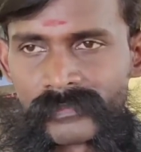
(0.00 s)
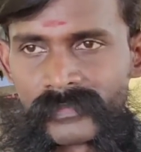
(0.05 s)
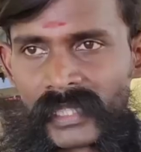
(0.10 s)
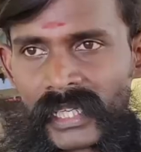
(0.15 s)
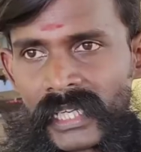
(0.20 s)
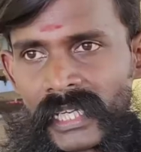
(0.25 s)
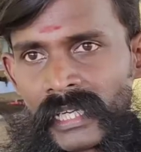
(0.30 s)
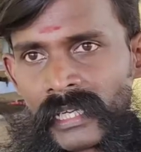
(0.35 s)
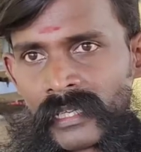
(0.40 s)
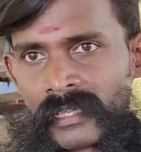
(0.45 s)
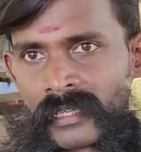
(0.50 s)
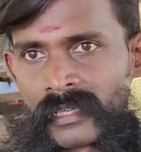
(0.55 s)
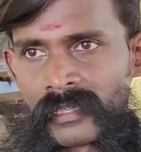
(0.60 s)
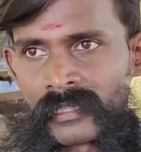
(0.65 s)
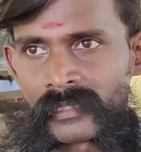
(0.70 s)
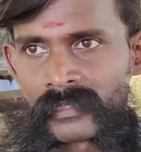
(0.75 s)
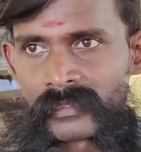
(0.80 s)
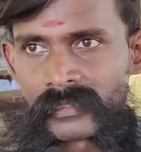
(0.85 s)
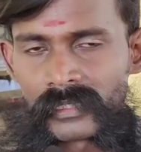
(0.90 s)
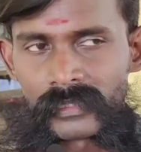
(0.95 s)
வெளியில்
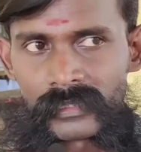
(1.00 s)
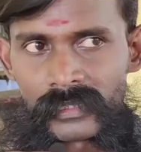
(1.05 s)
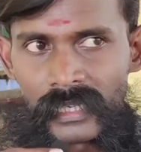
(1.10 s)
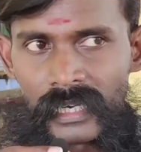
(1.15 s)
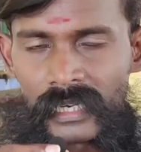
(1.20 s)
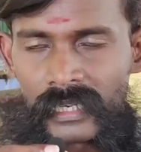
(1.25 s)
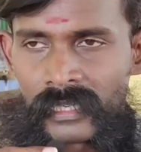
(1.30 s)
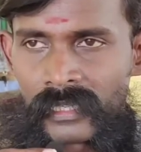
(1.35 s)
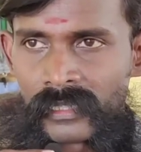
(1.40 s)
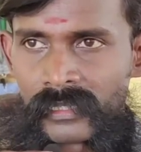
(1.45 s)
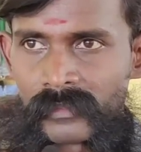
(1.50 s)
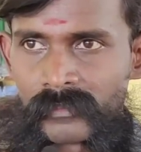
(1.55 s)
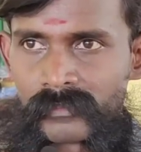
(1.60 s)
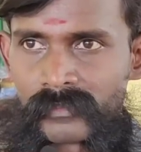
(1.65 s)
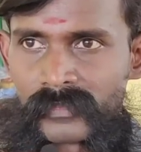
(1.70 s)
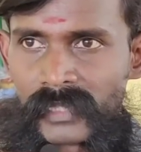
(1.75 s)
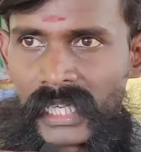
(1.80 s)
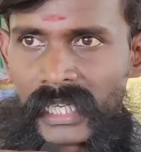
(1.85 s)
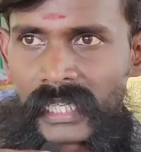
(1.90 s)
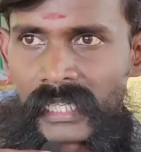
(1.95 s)
நான் அந்த நாட
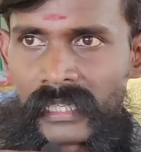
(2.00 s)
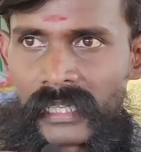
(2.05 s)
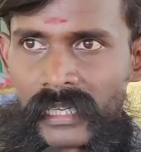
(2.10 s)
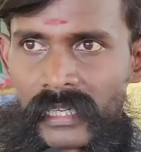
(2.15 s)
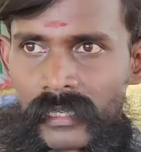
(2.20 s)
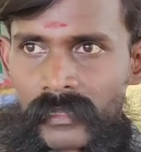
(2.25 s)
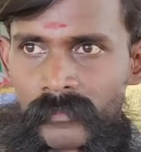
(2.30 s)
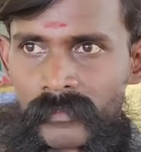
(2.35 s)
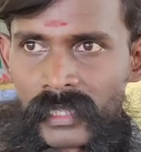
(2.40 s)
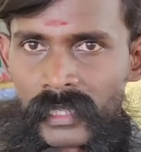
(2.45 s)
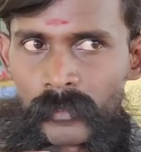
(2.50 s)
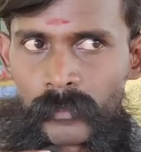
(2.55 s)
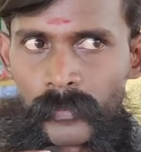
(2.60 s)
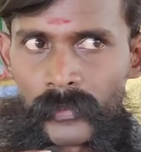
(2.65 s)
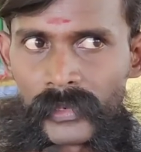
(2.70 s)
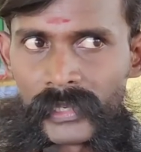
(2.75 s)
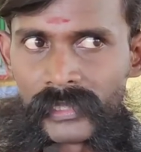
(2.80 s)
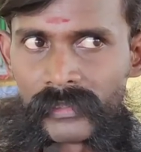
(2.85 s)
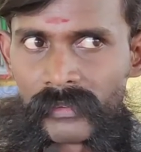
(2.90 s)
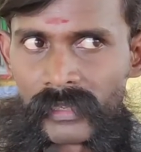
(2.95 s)
மேடை நாடகமெல்லாம்
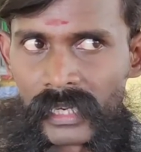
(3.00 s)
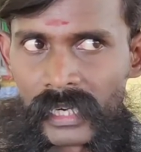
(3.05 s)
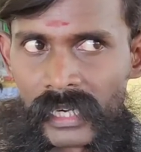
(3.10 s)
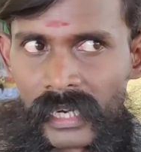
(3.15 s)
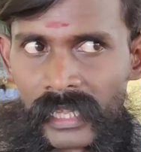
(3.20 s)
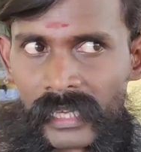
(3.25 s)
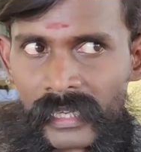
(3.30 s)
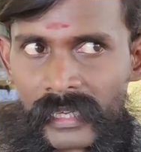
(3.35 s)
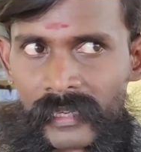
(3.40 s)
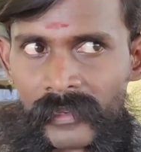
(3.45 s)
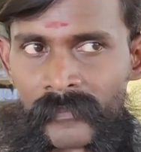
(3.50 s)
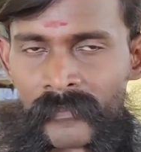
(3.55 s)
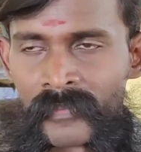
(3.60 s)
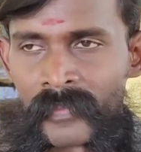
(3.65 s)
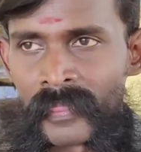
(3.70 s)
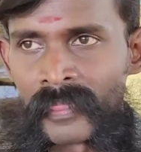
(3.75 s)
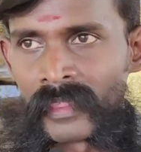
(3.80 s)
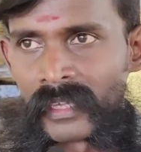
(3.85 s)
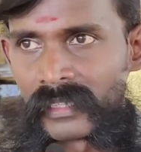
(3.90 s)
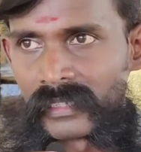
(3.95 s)
போயிட்டு இல்லைங்க
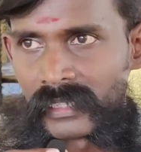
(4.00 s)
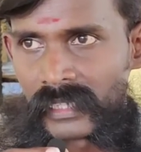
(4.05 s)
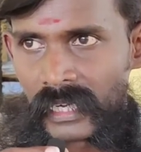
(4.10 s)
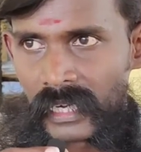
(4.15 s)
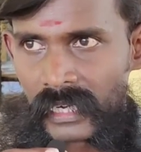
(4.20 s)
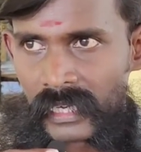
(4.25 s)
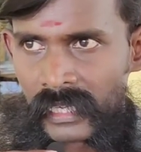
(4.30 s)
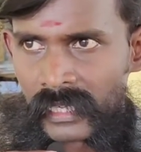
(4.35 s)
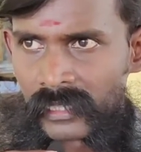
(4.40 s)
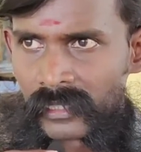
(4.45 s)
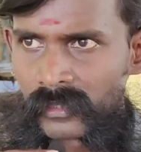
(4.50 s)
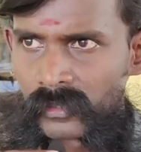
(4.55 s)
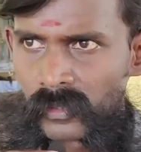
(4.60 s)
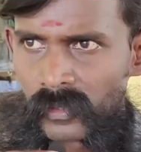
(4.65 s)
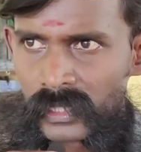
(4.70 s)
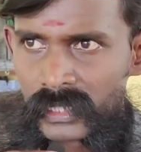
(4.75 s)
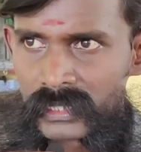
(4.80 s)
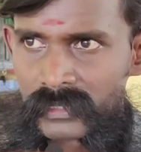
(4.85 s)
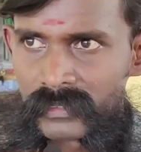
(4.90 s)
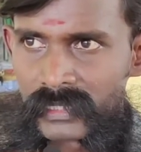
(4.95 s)
இது நல்லா இருக்குது
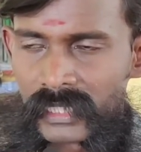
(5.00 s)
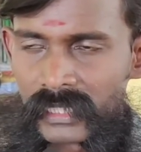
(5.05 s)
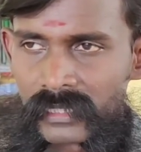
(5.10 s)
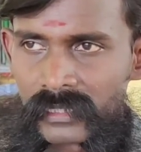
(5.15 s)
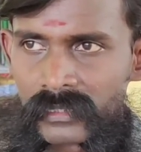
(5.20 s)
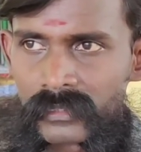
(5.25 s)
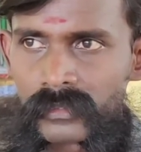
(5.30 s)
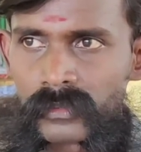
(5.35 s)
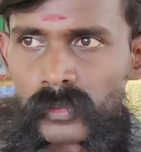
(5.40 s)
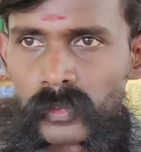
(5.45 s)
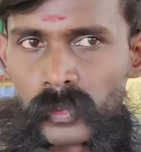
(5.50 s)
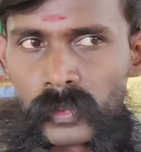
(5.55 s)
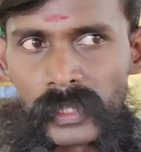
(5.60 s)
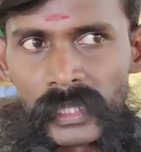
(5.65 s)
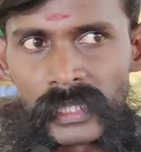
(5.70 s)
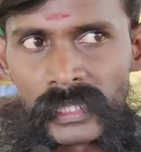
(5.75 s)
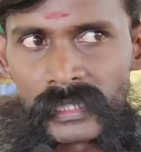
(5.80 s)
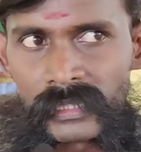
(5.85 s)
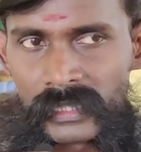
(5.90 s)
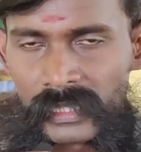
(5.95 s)
தொடர்ந்து வைங்கன்னு கூட
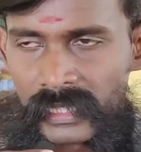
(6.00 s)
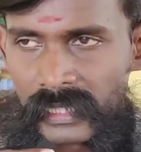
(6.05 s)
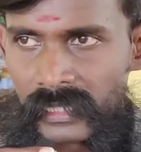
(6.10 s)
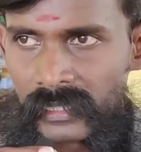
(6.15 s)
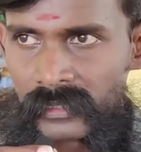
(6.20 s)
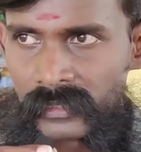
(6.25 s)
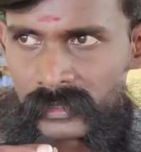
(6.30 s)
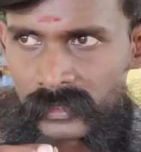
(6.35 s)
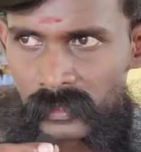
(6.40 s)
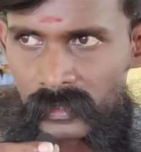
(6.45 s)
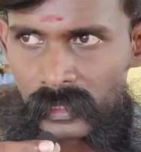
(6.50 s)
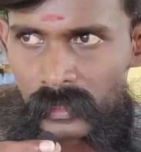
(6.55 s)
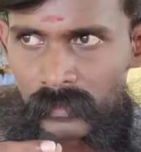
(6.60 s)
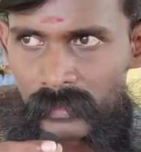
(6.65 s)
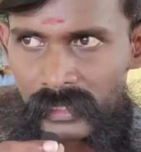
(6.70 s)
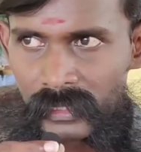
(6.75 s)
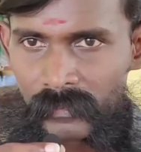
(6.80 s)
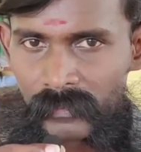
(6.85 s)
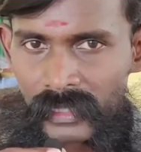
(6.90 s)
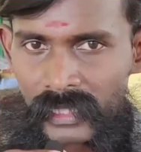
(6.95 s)
எங்கள் சொந்த
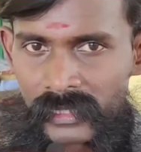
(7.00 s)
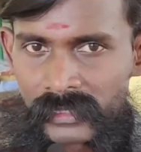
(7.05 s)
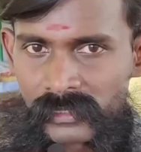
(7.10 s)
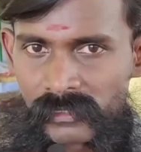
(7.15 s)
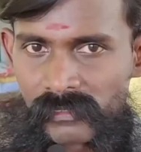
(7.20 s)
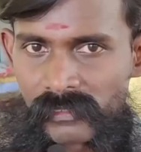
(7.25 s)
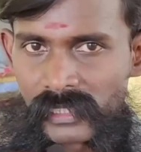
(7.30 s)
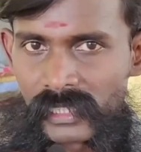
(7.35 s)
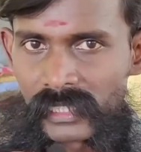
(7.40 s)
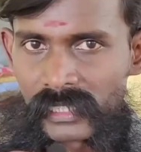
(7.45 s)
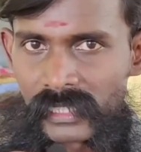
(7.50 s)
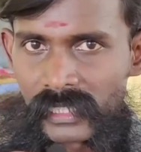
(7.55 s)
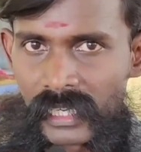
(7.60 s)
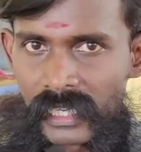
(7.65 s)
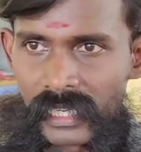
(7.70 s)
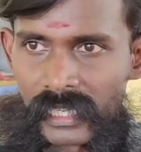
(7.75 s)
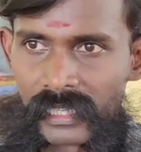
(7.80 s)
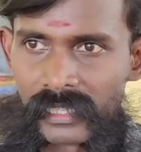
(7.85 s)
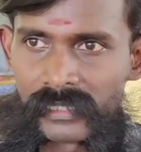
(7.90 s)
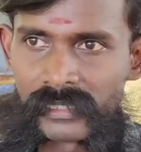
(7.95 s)
பந்தமெல்லாம்
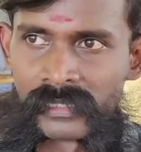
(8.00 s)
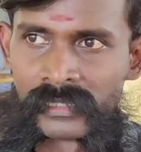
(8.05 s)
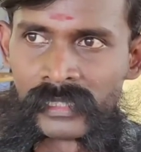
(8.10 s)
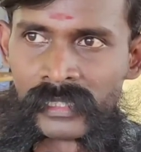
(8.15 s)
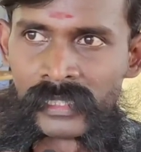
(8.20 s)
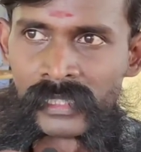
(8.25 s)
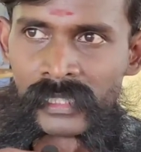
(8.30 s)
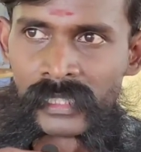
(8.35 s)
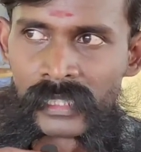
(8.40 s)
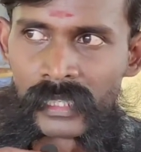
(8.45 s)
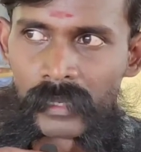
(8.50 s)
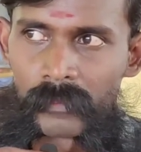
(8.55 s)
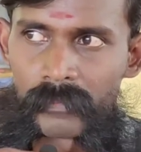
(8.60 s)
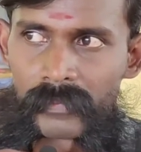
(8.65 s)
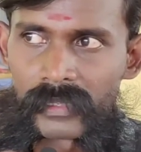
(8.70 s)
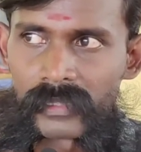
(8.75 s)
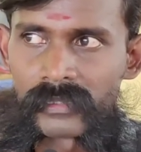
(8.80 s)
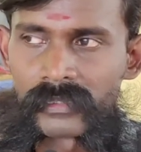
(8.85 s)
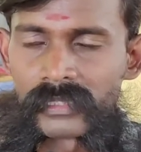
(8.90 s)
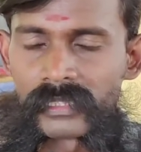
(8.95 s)
சொல்கிறதுனால
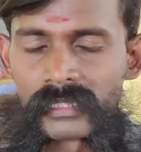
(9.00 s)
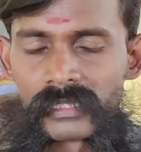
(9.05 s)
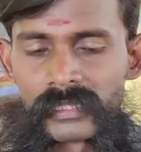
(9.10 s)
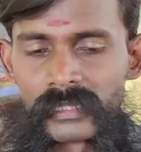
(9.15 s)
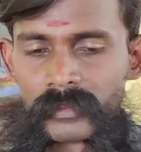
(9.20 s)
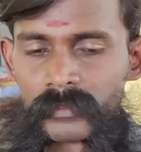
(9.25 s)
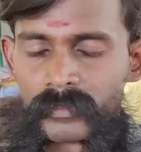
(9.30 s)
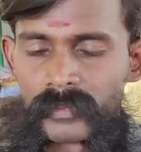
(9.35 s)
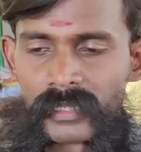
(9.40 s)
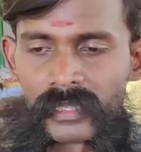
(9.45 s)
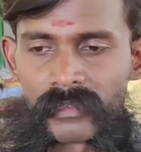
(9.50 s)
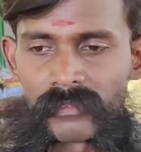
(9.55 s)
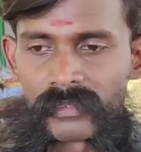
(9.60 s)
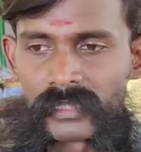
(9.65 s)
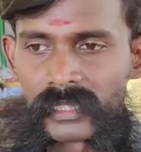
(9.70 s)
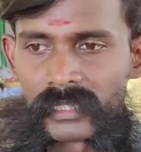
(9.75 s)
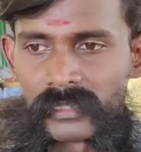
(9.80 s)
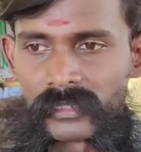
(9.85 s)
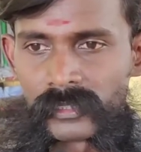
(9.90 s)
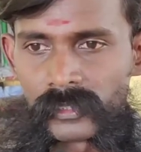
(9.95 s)
அப்புறம் இது இப்போ
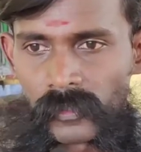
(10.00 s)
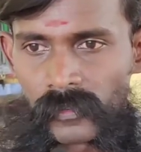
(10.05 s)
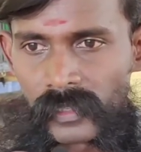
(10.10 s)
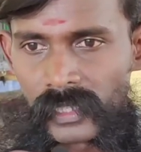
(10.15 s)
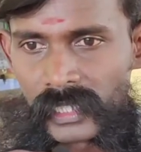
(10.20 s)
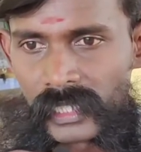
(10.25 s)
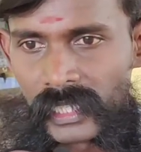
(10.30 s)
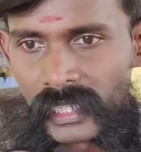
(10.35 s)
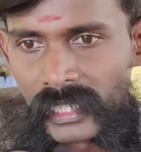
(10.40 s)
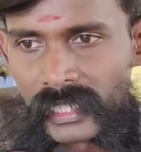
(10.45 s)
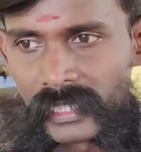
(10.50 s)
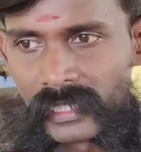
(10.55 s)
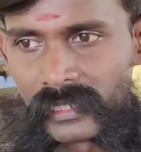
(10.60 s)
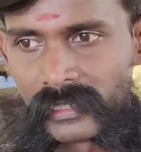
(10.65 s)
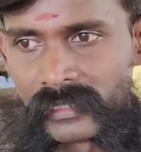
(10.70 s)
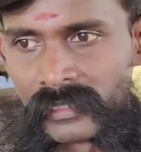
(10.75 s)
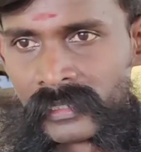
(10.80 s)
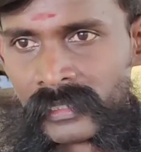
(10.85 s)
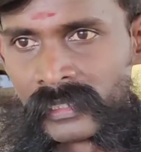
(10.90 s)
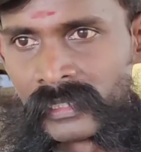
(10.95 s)
அவங்க எதுவும் சொல்கிறது இல்லைங்க